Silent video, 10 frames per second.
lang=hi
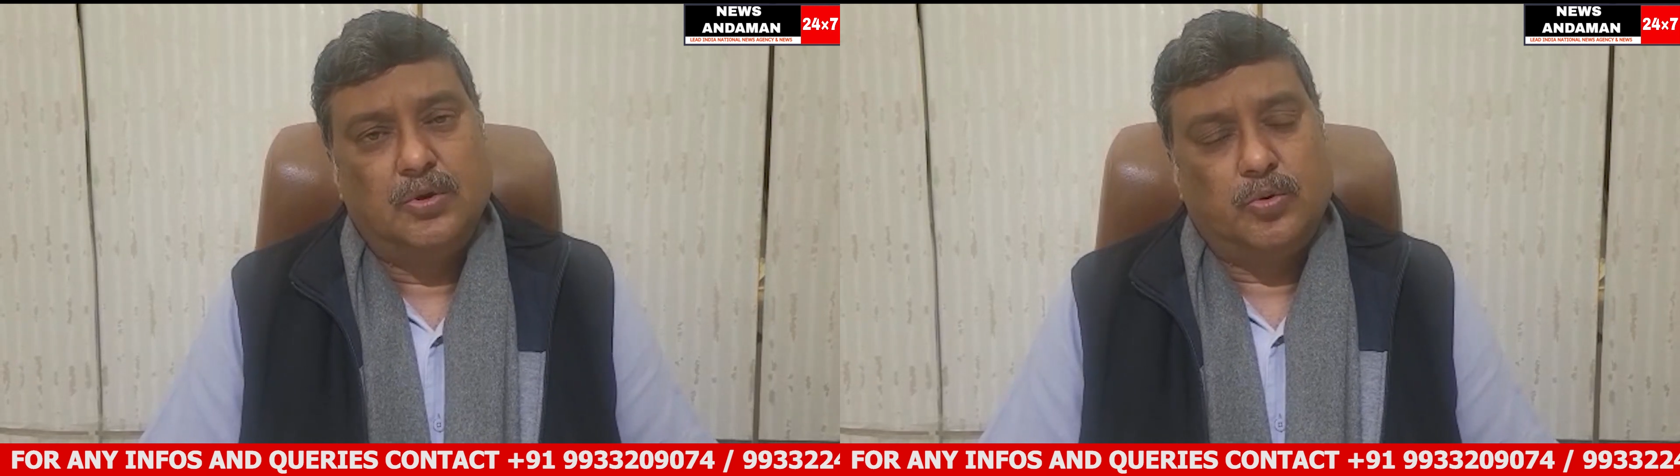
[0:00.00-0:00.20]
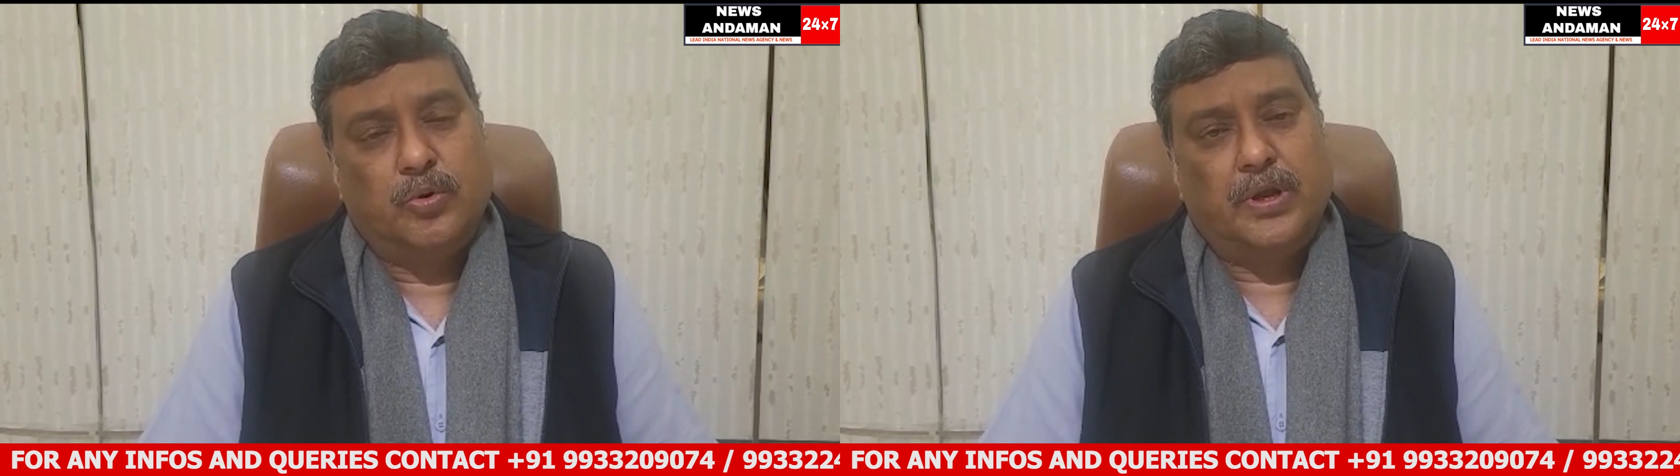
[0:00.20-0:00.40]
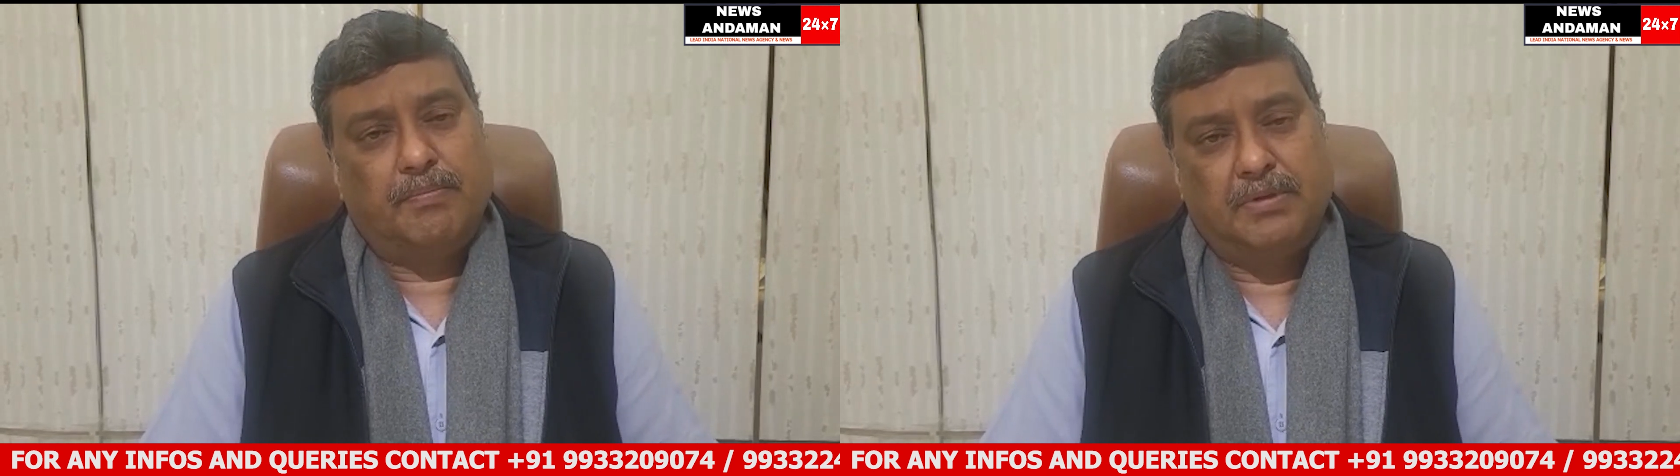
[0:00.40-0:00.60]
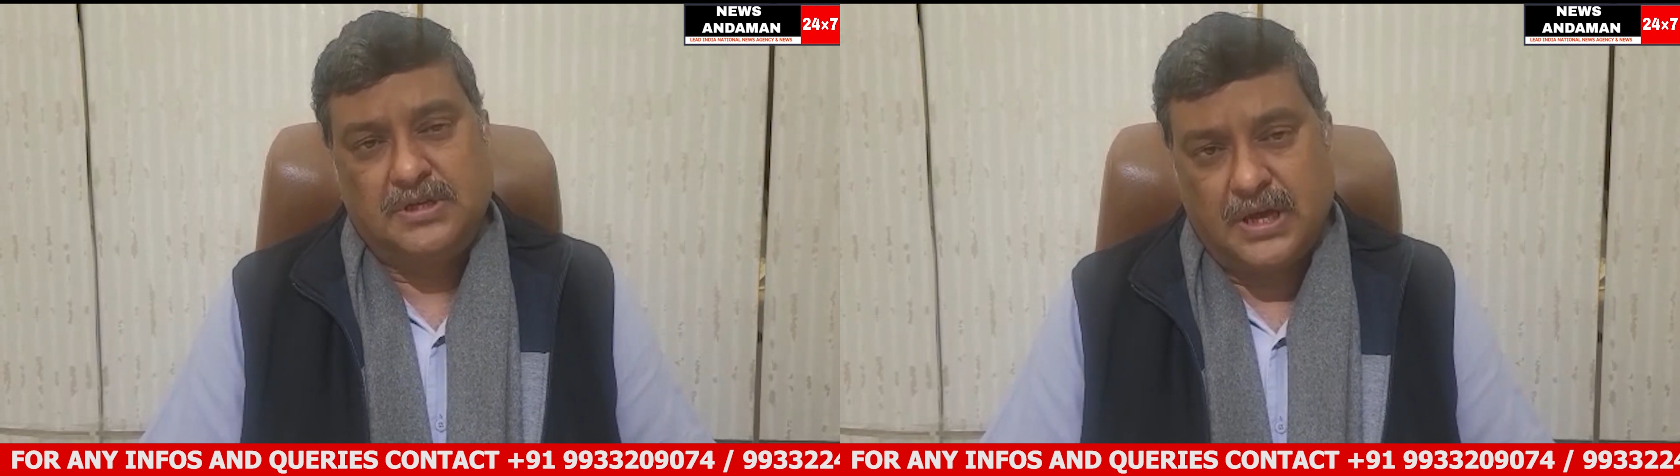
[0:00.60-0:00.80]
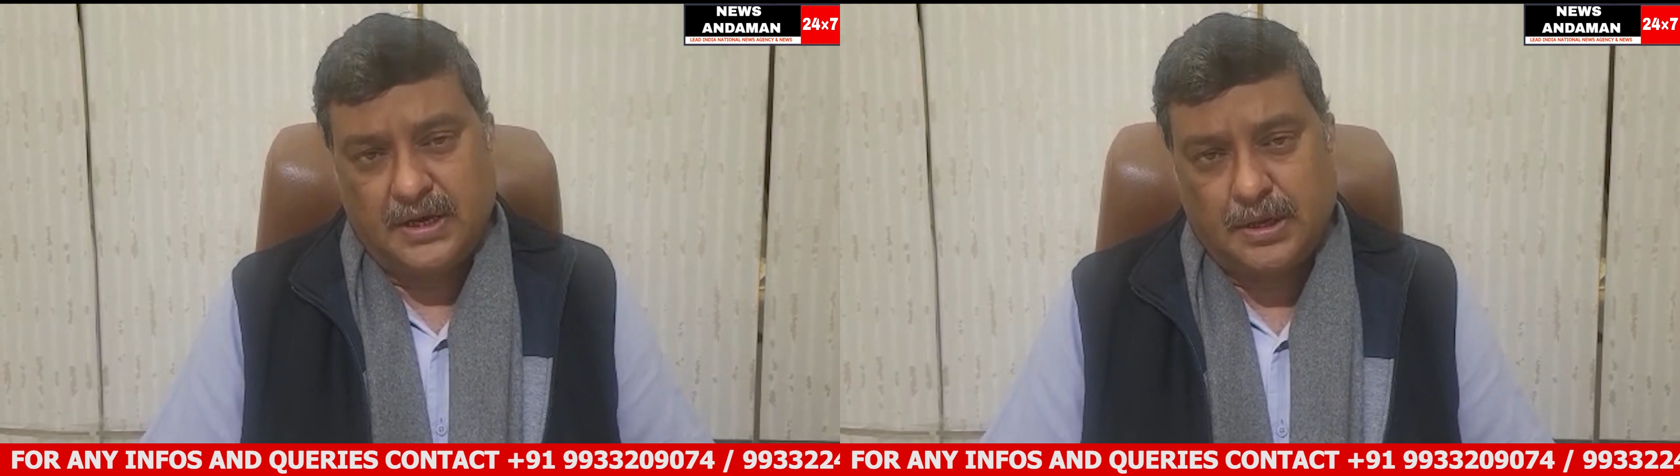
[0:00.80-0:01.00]
उन्होंने अपनी
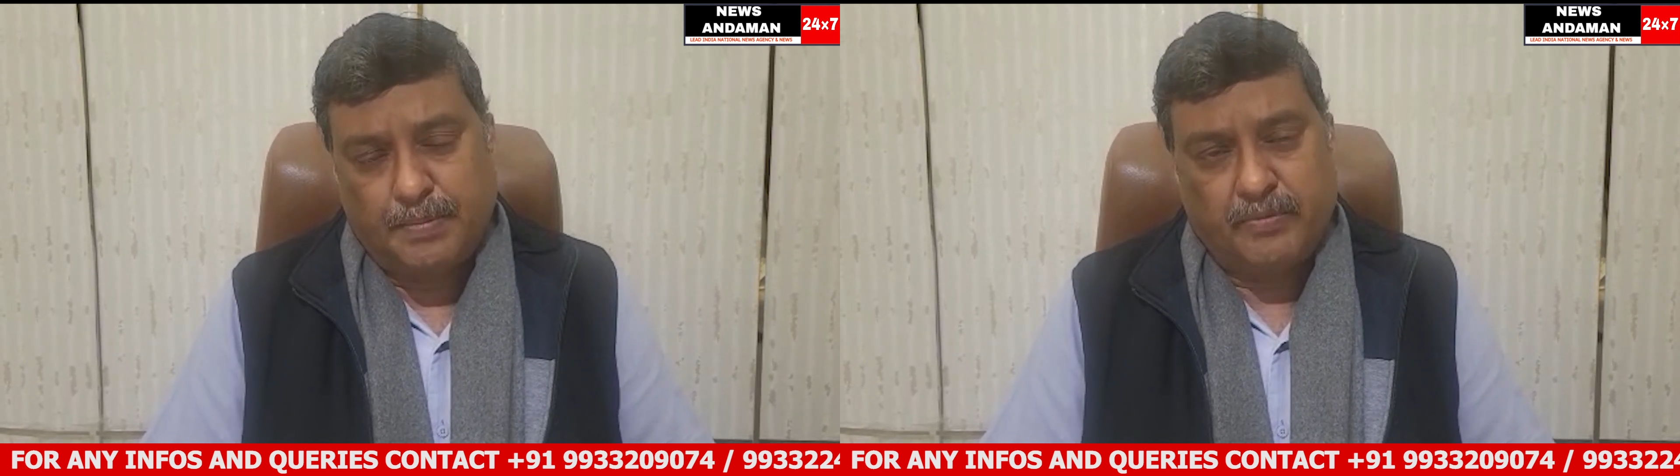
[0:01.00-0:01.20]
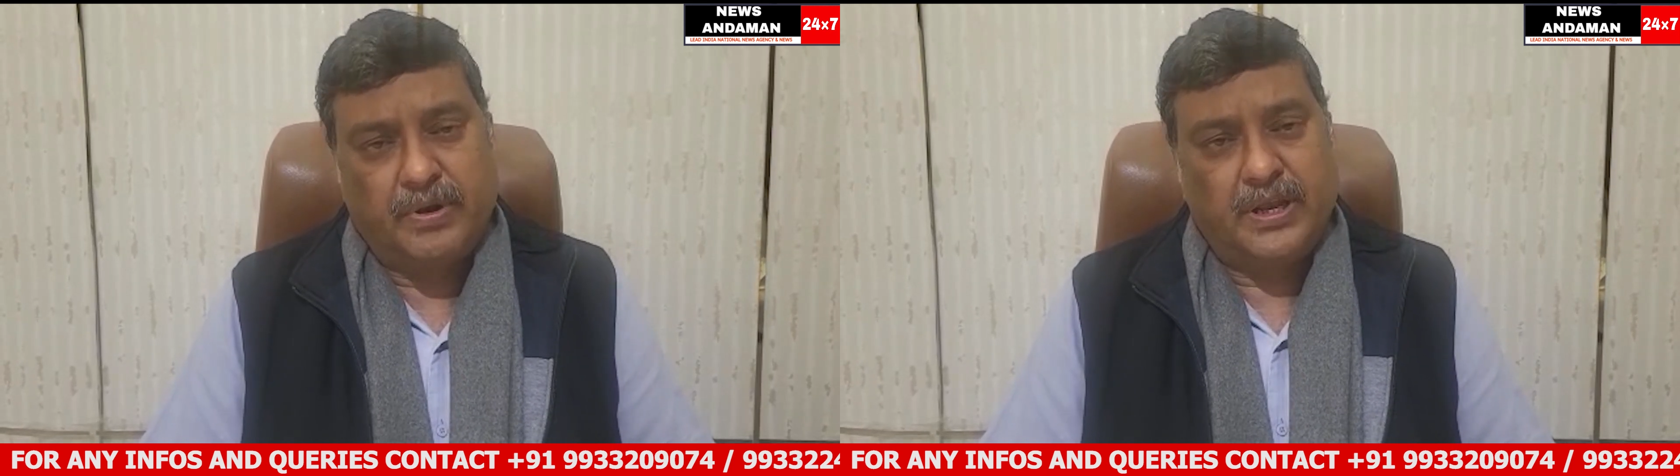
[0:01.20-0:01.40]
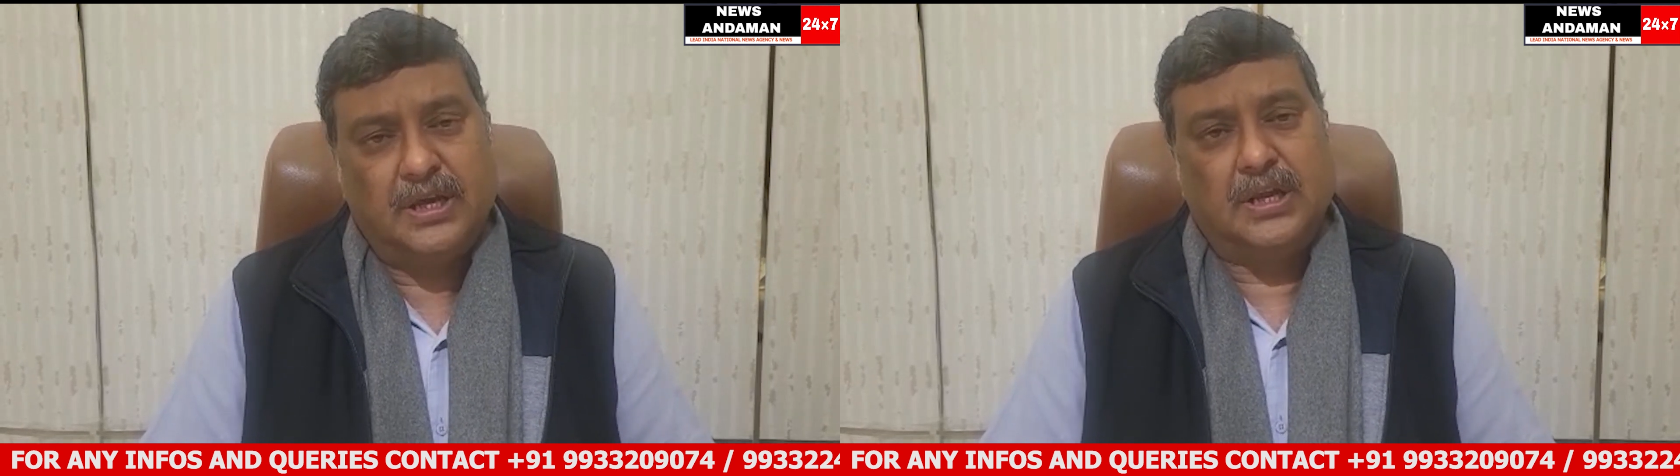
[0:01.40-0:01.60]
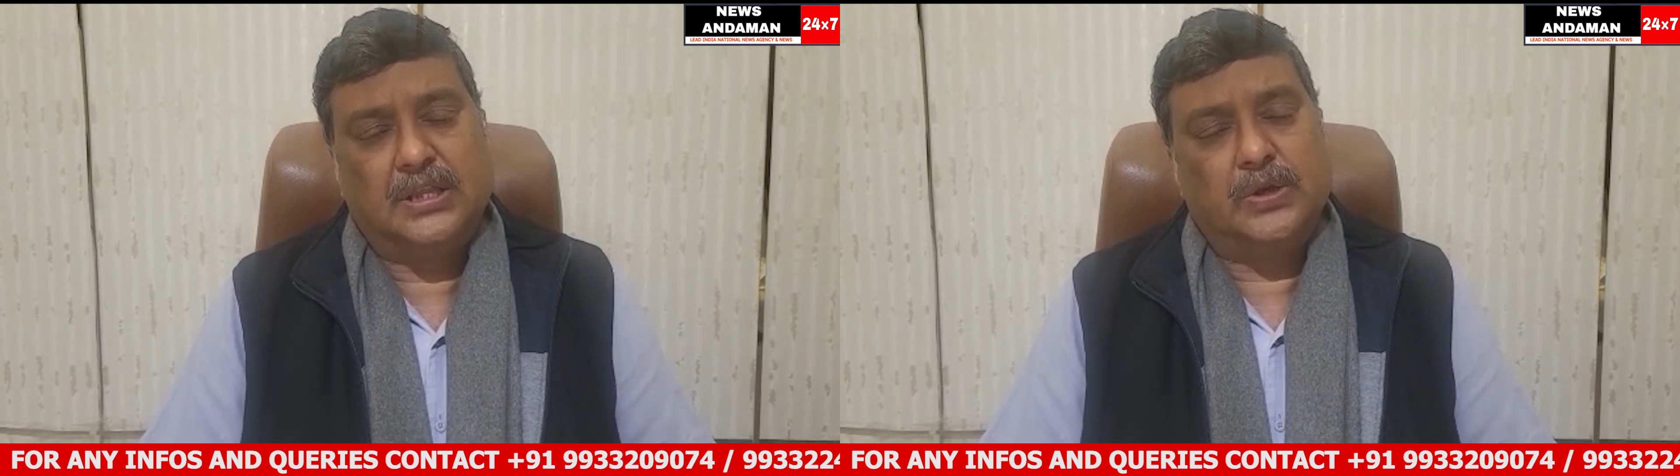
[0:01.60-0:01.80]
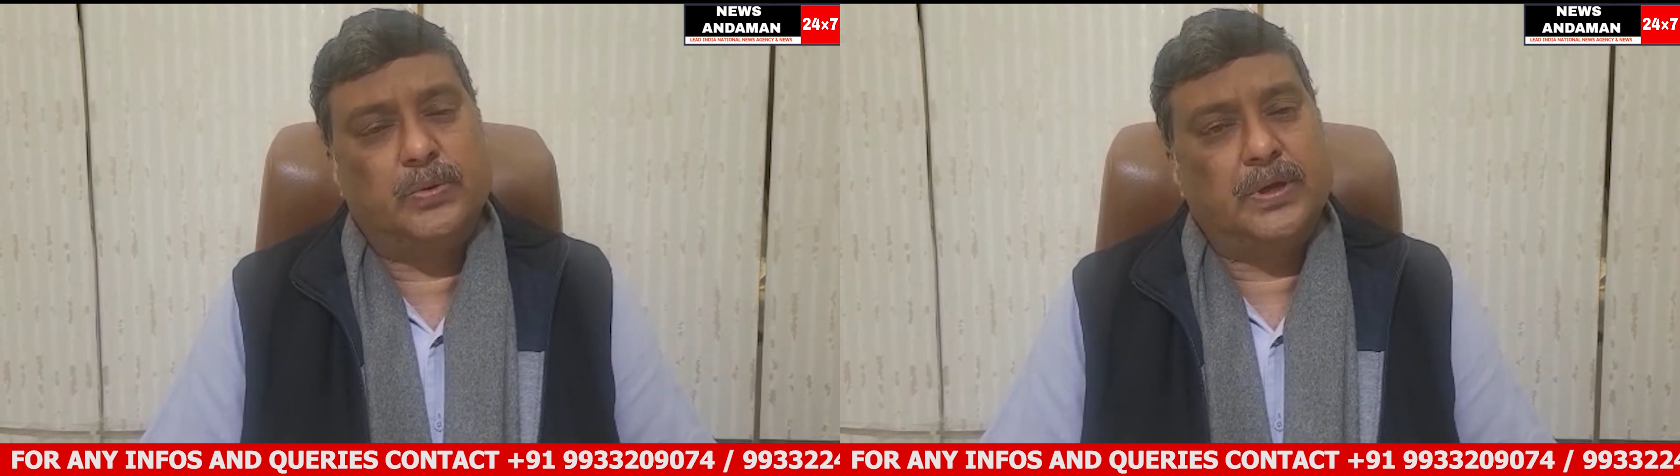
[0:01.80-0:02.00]
जान का परवाह नहीं
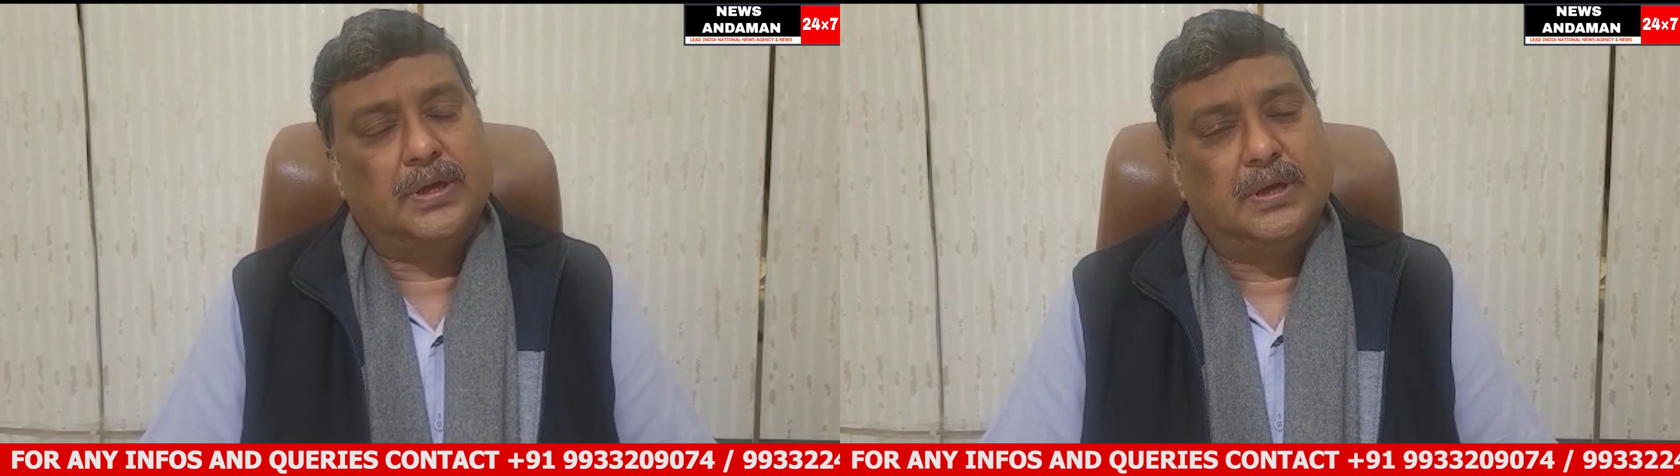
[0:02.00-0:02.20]
करते हुए